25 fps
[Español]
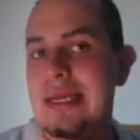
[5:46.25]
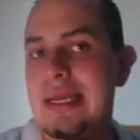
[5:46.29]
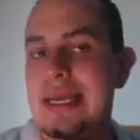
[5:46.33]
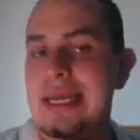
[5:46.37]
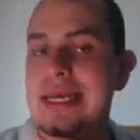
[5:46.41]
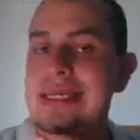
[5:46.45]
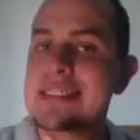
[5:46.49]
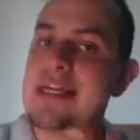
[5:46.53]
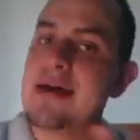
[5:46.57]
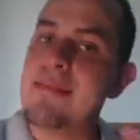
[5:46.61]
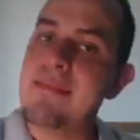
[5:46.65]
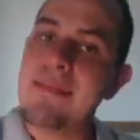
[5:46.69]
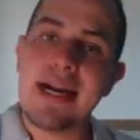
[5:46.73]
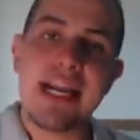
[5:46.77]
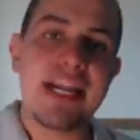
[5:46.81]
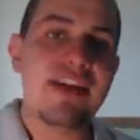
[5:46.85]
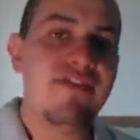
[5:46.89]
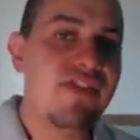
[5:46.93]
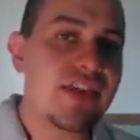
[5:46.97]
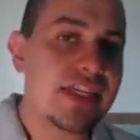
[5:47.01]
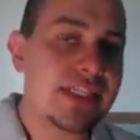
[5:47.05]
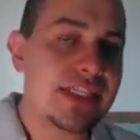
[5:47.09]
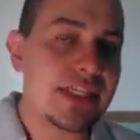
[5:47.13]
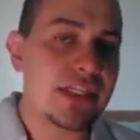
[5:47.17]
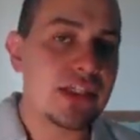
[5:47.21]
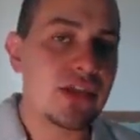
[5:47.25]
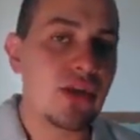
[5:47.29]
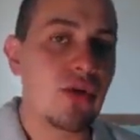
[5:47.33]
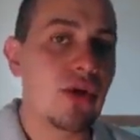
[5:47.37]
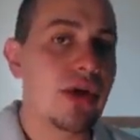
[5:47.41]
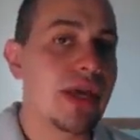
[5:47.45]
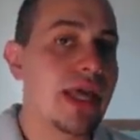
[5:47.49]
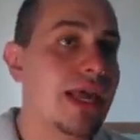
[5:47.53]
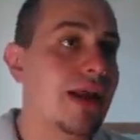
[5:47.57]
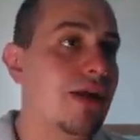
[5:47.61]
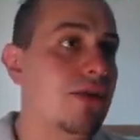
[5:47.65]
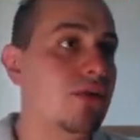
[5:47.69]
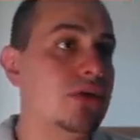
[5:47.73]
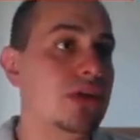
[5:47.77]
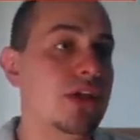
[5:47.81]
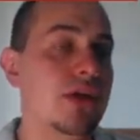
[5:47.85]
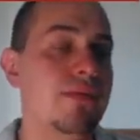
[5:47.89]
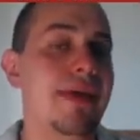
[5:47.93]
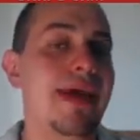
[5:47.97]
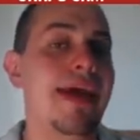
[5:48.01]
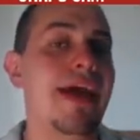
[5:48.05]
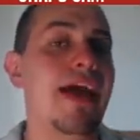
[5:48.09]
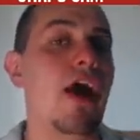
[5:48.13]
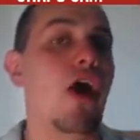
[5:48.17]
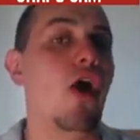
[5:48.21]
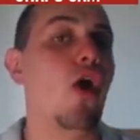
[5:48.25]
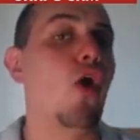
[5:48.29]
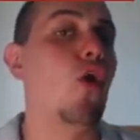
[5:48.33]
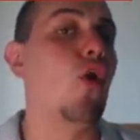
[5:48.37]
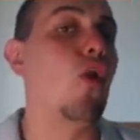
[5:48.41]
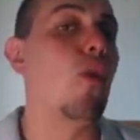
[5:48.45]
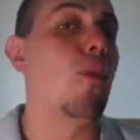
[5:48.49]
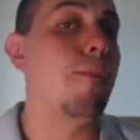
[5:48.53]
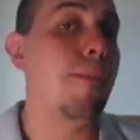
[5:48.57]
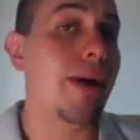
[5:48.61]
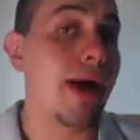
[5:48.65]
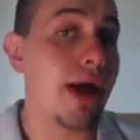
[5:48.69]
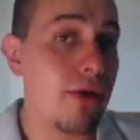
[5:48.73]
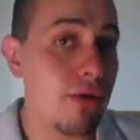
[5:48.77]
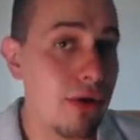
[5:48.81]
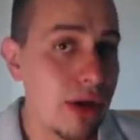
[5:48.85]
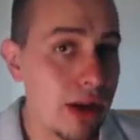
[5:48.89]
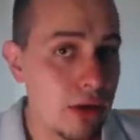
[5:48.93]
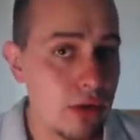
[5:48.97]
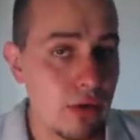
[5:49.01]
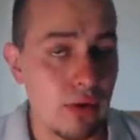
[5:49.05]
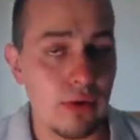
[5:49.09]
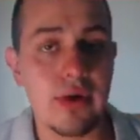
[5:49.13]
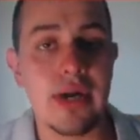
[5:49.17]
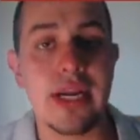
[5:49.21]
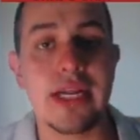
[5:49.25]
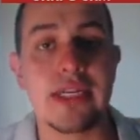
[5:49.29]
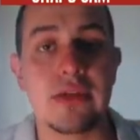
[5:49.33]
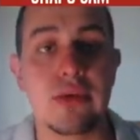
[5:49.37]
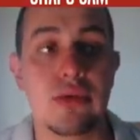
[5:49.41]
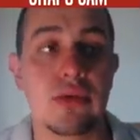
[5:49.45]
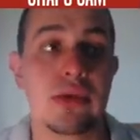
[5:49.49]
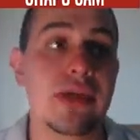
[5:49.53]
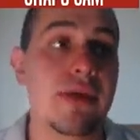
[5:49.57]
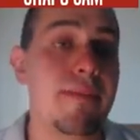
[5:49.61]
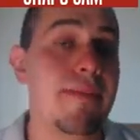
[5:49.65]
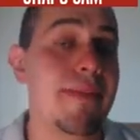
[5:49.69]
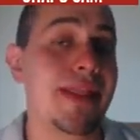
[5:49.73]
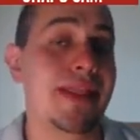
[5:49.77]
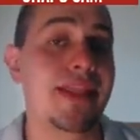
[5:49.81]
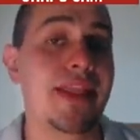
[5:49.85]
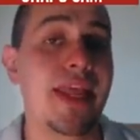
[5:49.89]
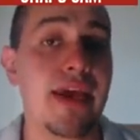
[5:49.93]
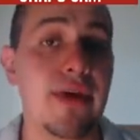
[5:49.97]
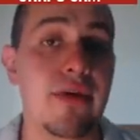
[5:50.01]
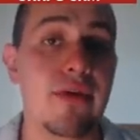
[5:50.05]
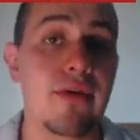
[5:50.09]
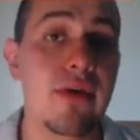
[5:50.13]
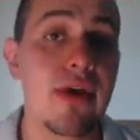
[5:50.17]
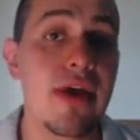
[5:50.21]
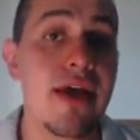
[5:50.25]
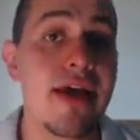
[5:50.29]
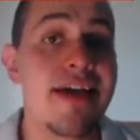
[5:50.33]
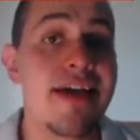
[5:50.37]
esa manifestación que inclusive ocuparon el Congreso, se metieron,